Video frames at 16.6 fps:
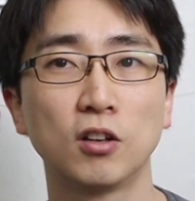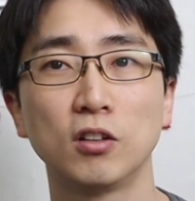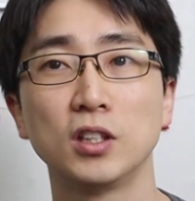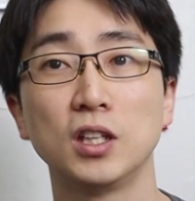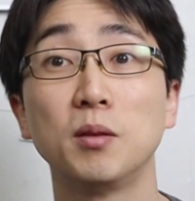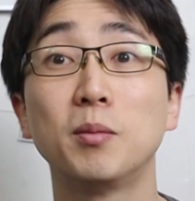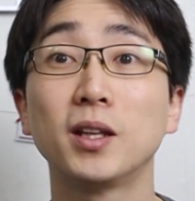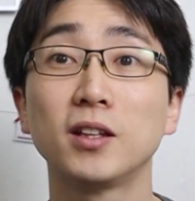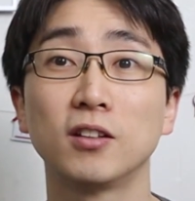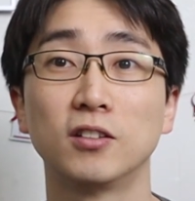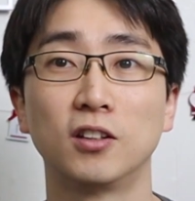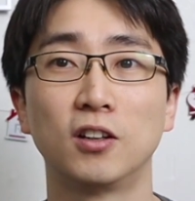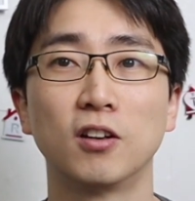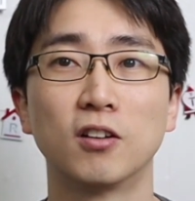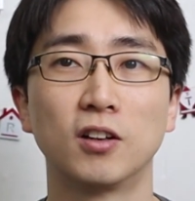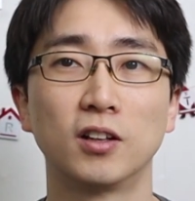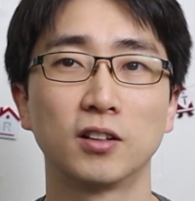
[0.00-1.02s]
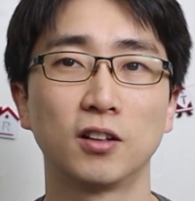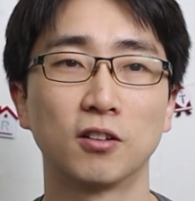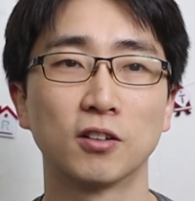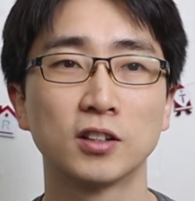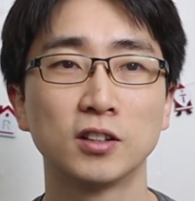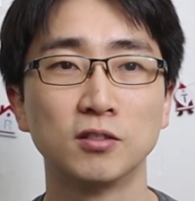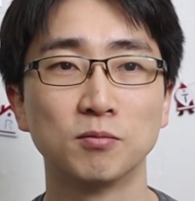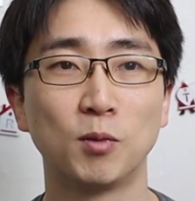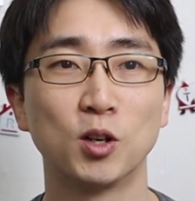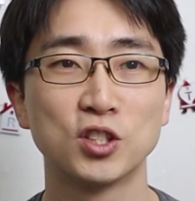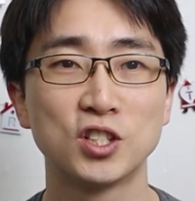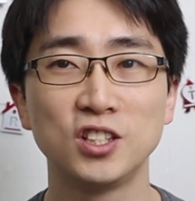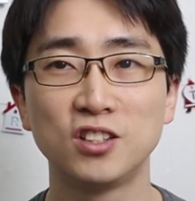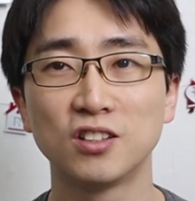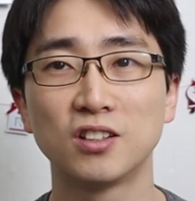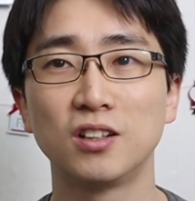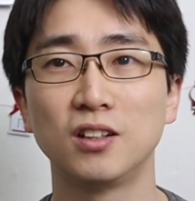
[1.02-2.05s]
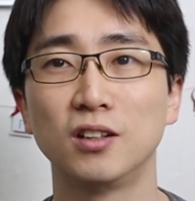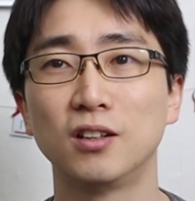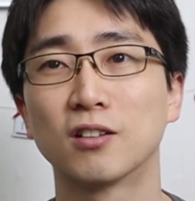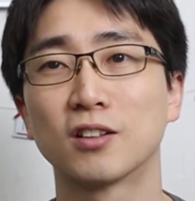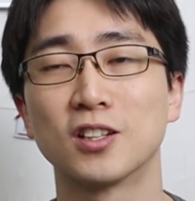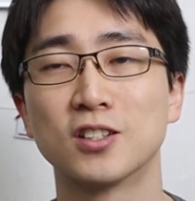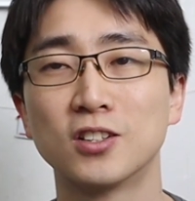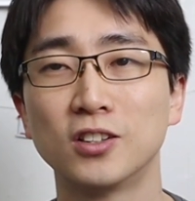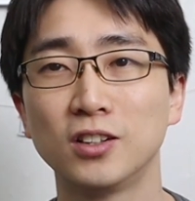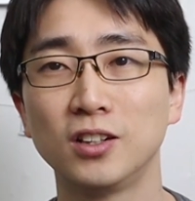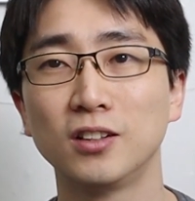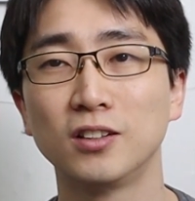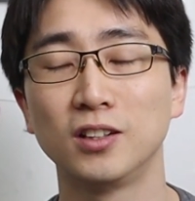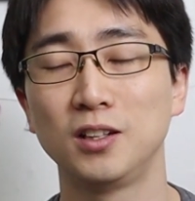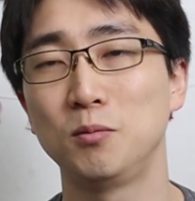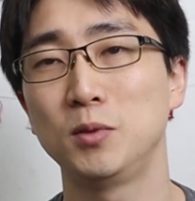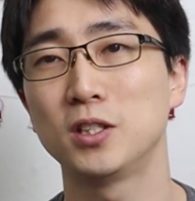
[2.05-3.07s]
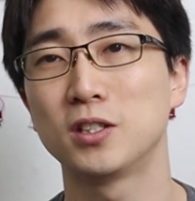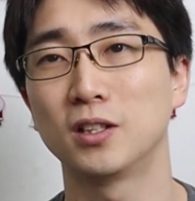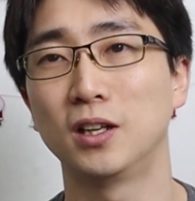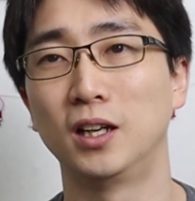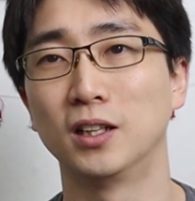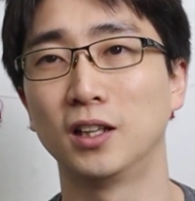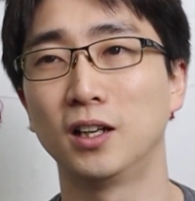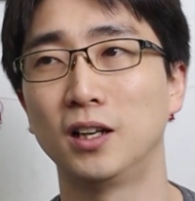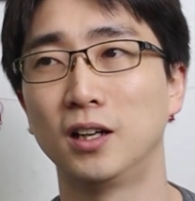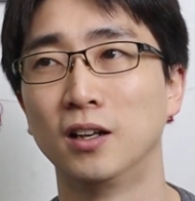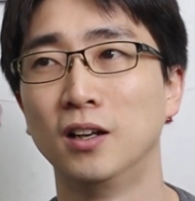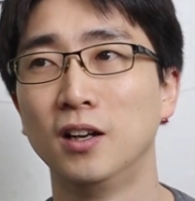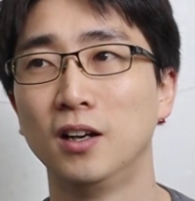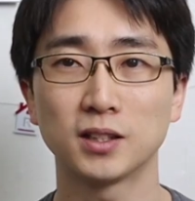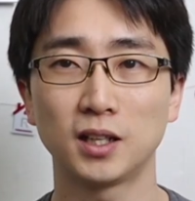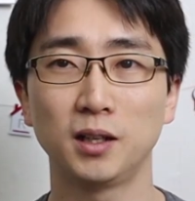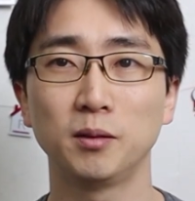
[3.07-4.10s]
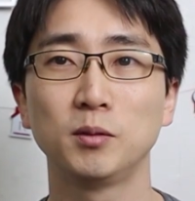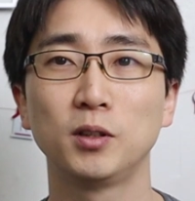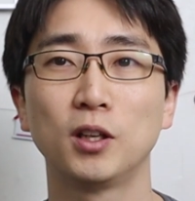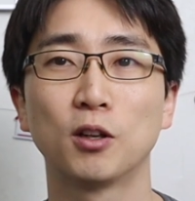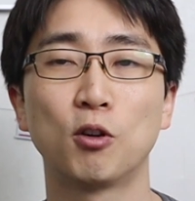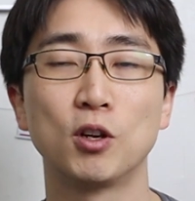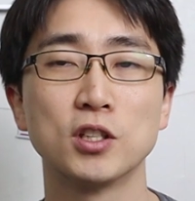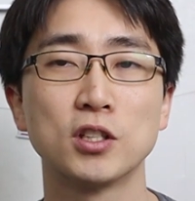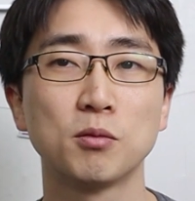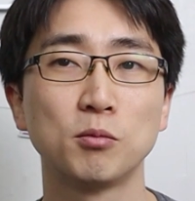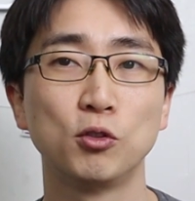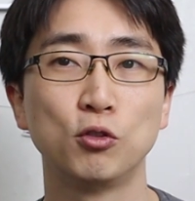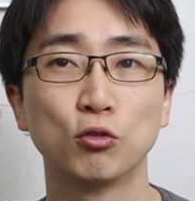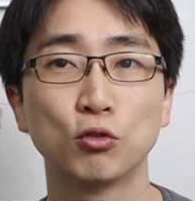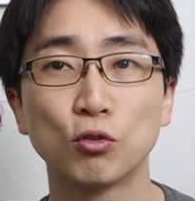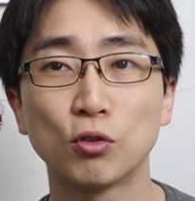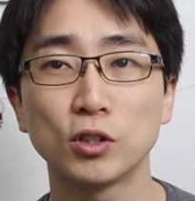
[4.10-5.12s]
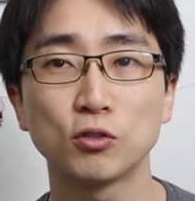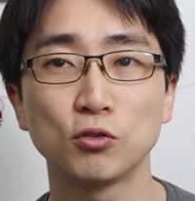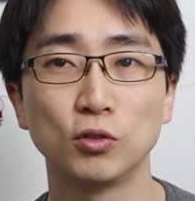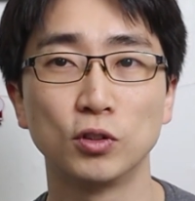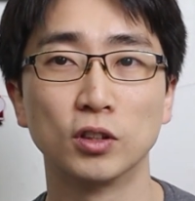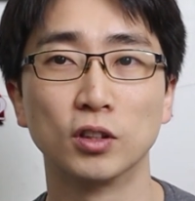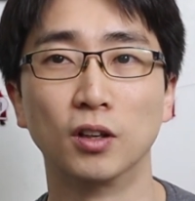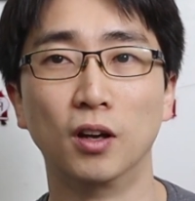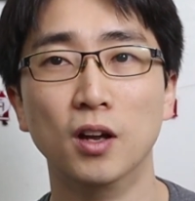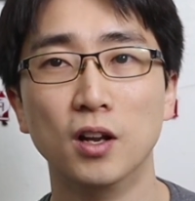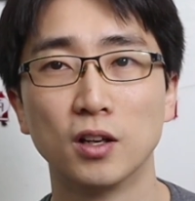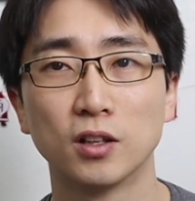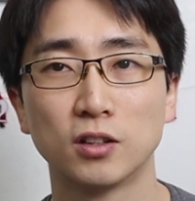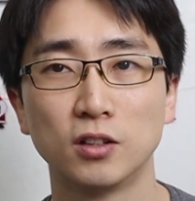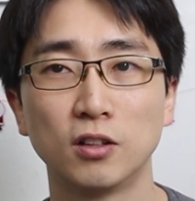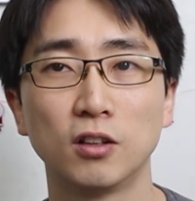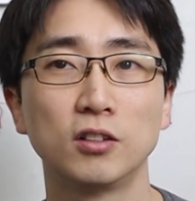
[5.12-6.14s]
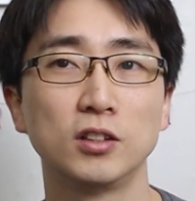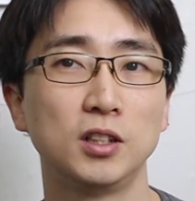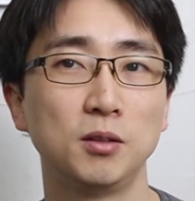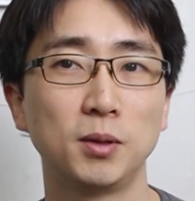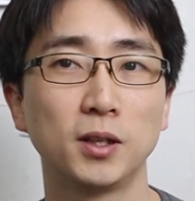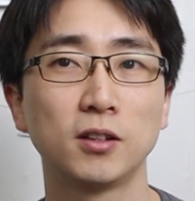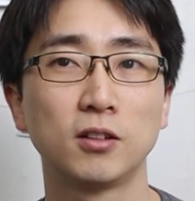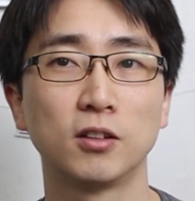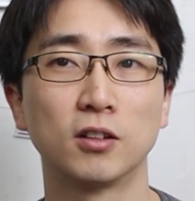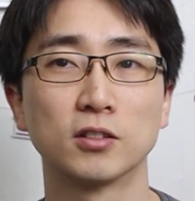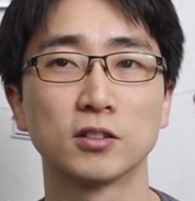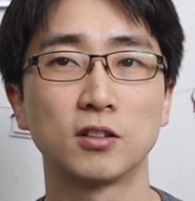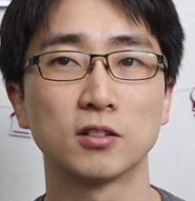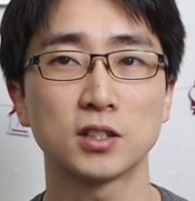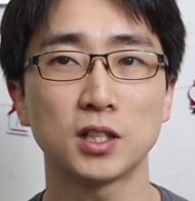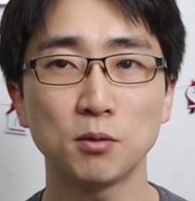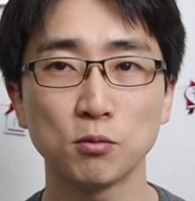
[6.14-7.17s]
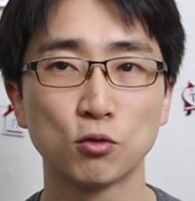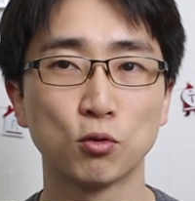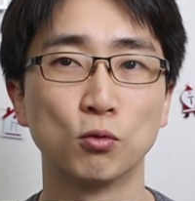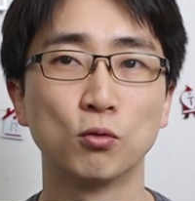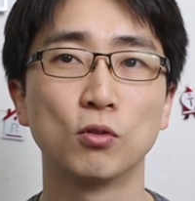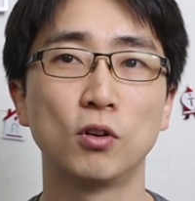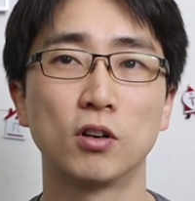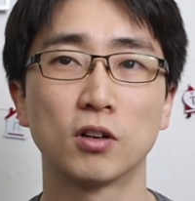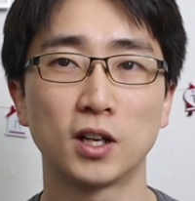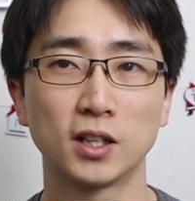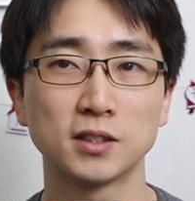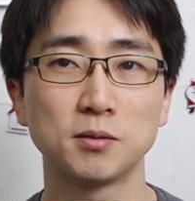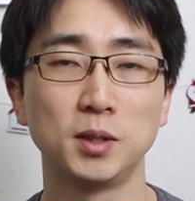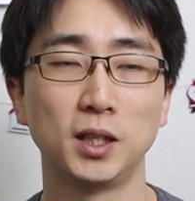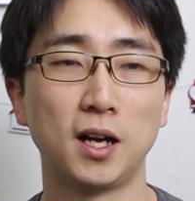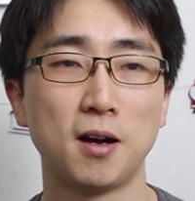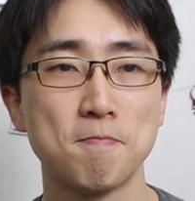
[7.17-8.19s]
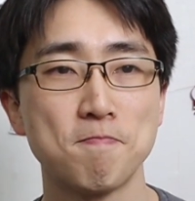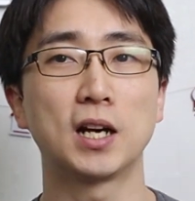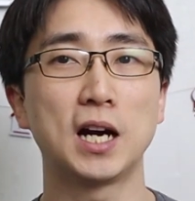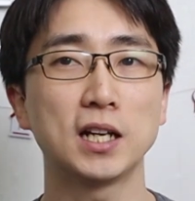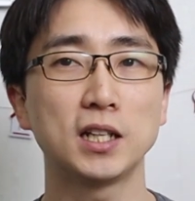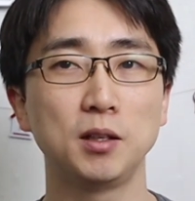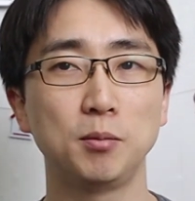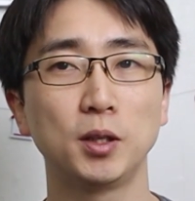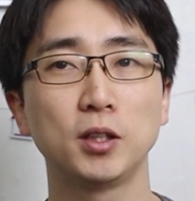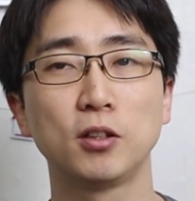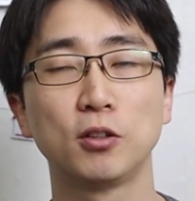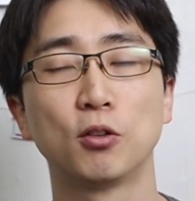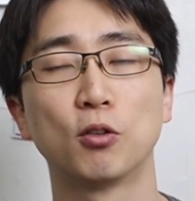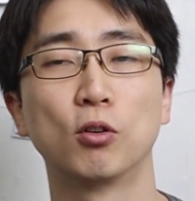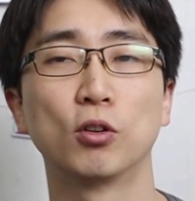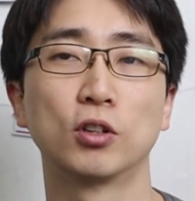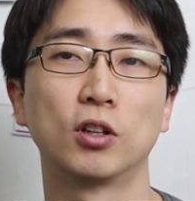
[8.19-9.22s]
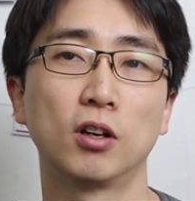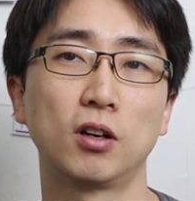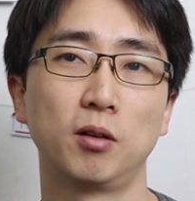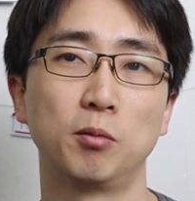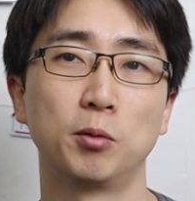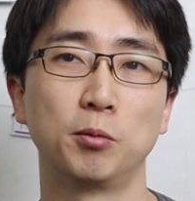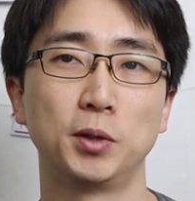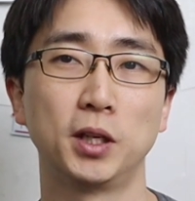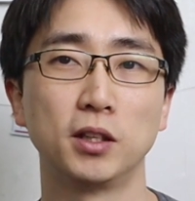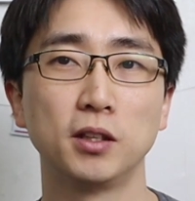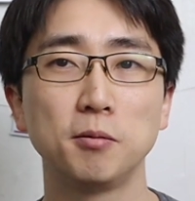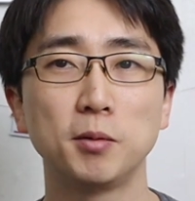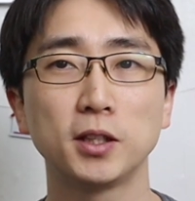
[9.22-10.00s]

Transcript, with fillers: 그런 이벤트들인 것 같아요. 그 뭐 지들끼리 이렇게 즐기는 이미지가 아니라 사람들이 관심을 유도할 수 있는 그런 이벤트여서 참 좋은 것 같습니다. 각 이벤트들로 들어가 보면